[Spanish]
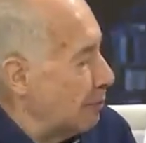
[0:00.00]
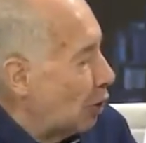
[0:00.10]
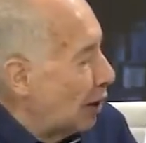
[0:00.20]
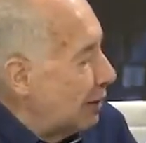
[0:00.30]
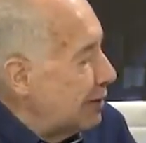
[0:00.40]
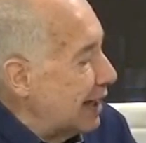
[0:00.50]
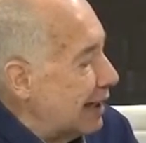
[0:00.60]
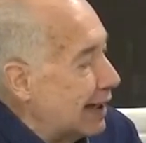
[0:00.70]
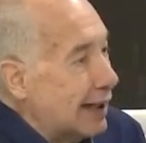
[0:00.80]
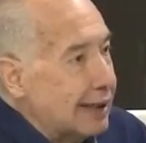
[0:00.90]
por la vía
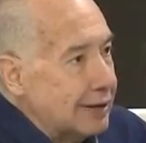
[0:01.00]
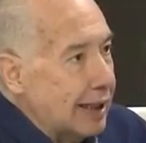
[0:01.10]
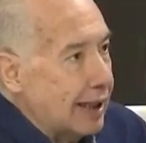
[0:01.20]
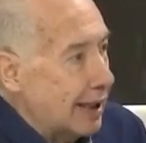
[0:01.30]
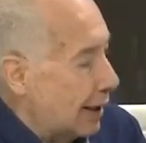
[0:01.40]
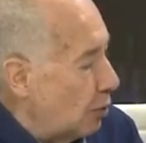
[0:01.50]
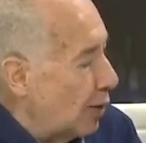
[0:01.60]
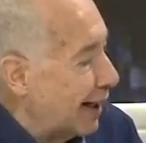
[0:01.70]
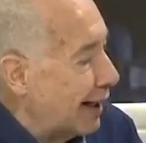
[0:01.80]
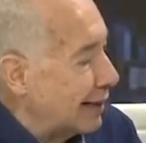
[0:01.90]
de la cartelera
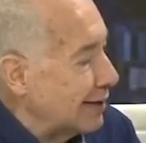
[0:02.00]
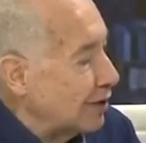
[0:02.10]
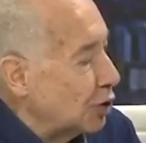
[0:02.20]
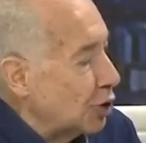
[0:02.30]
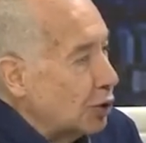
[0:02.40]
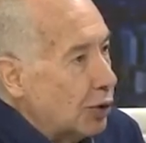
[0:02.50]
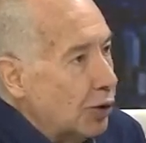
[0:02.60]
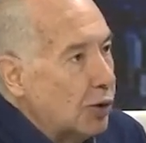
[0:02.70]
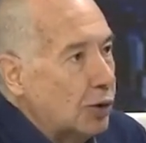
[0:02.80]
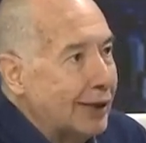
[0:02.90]
o en el ascensor
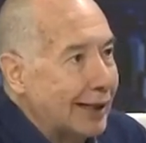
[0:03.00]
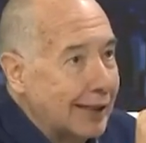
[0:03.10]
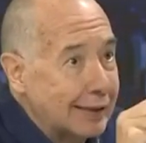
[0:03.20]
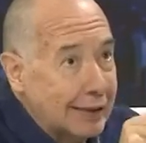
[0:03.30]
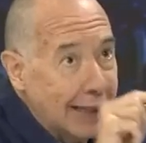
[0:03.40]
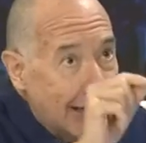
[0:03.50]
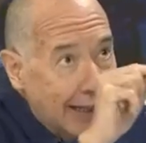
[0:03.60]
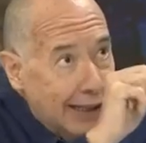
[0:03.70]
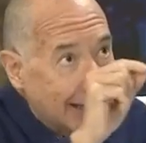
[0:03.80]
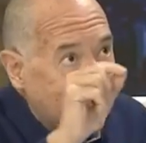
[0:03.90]
coloco, en la
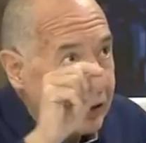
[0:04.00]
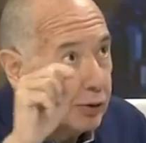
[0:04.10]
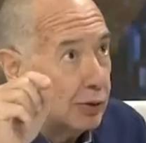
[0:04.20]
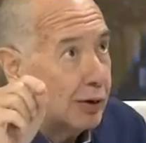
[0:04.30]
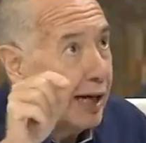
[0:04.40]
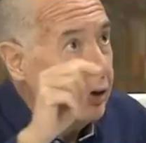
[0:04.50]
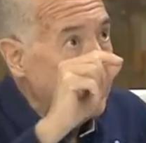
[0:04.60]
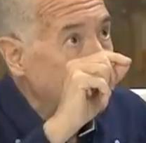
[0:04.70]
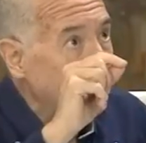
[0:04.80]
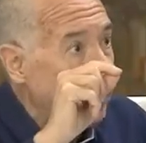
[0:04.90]
cartelera está
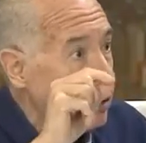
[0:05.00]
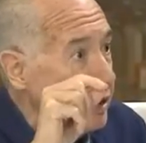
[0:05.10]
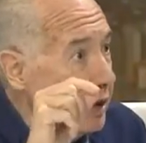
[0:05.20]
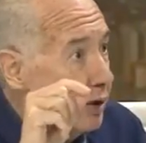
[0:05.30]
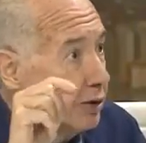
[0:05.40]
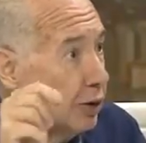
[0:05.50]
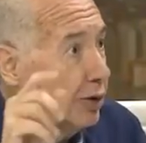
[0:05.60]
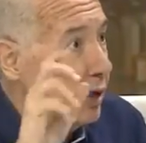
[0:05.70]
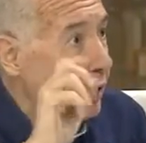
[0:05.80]
colocado el informe de gestión de